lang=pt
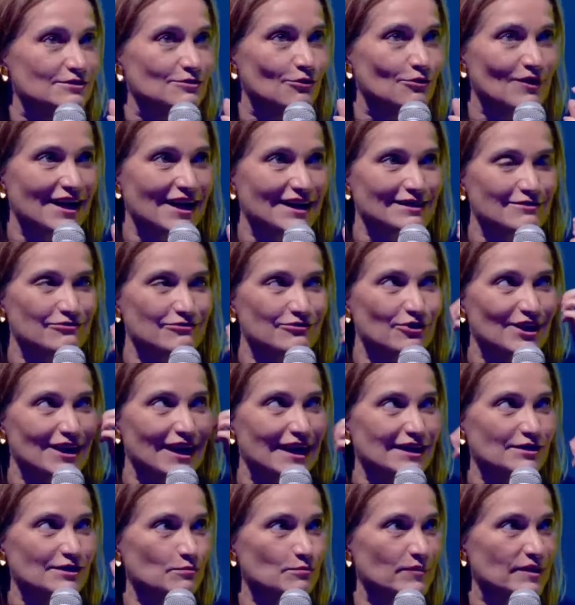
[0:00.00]
O cara foi
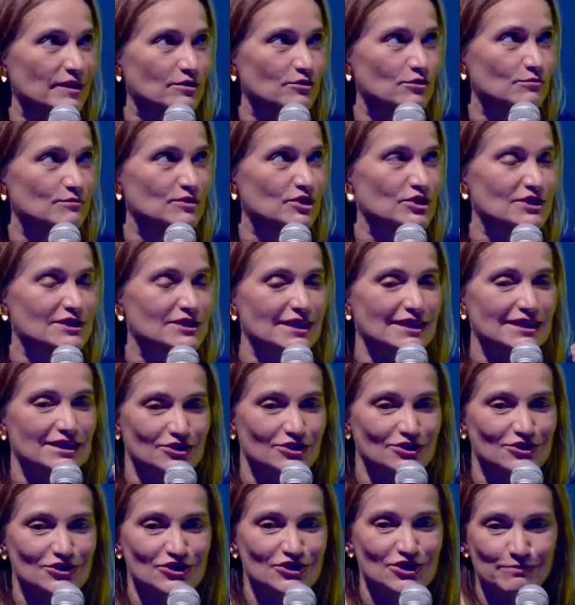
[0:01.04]
lá no banco me dizer que a
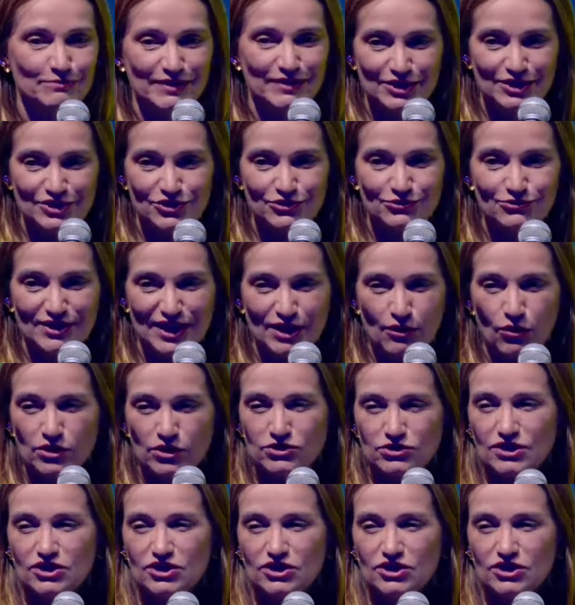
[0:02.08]
gente tinha perdido o negócio,